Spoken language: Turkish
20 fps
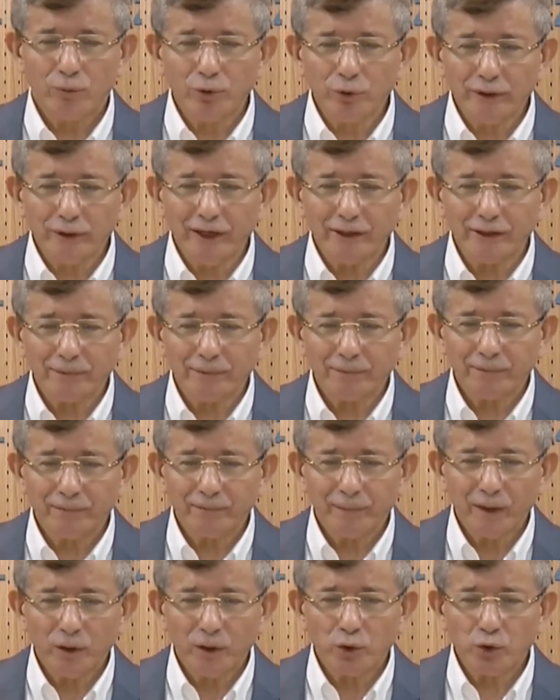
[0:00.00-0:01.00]
Bunlar
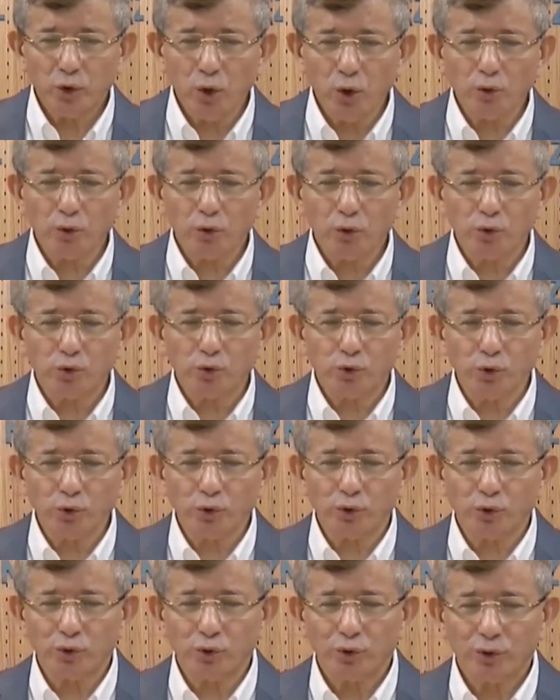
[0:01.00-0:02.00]
çok
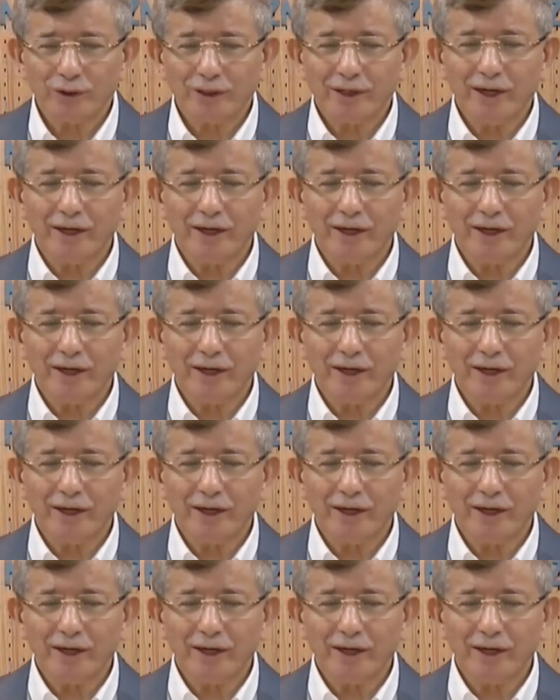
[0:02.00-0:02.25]
küçük